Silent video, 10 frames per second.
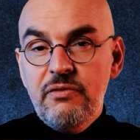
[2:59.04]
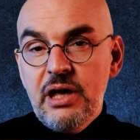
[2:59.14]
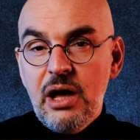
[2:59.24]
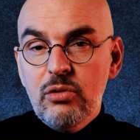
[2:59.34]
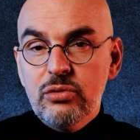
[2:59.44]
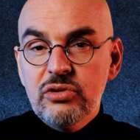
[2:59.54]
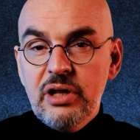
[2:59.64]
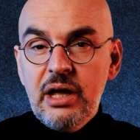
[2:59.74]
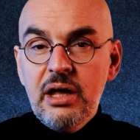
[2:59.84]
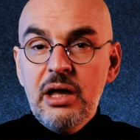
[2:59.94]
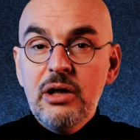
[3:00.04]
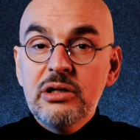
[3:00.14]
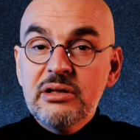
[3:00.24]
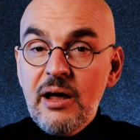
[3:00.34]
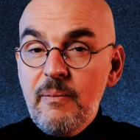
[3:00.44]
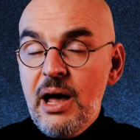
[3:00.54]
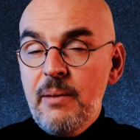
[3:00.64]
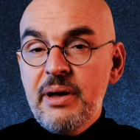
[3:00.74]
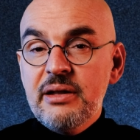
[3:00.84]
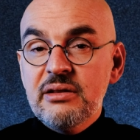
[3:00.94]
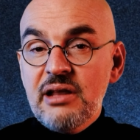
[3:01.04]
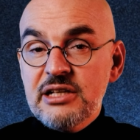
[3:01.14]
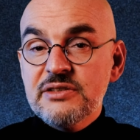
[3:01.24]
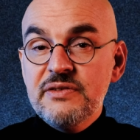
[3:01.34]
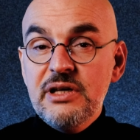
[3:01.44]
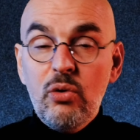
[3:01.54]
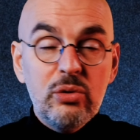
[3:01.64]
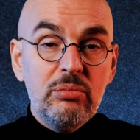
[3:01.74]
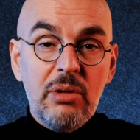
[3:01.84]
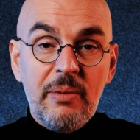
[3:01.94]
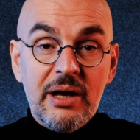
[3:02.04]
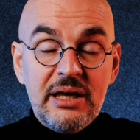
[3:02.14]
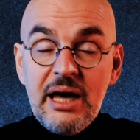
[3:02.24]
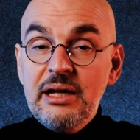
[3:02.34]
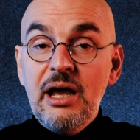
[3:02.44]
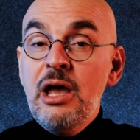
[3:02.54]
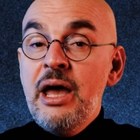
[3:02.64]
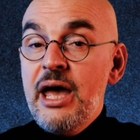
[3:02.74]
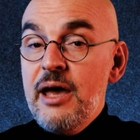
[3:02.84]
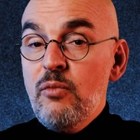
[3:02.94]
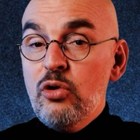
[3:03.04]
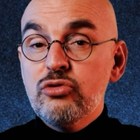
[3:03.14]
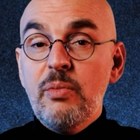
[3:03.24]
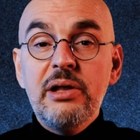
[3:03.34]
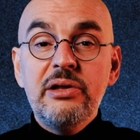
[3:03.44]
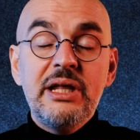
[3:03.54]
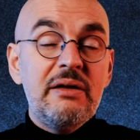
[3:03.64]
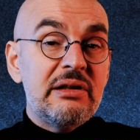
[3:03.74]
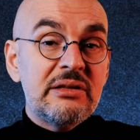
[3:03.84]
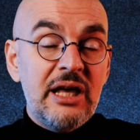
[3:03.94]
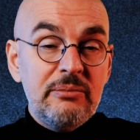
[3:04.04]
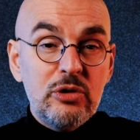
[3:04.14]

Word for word: veyahut da tamamen tasfiye olunmamak yani hem Osmanlı Devleti'nin hem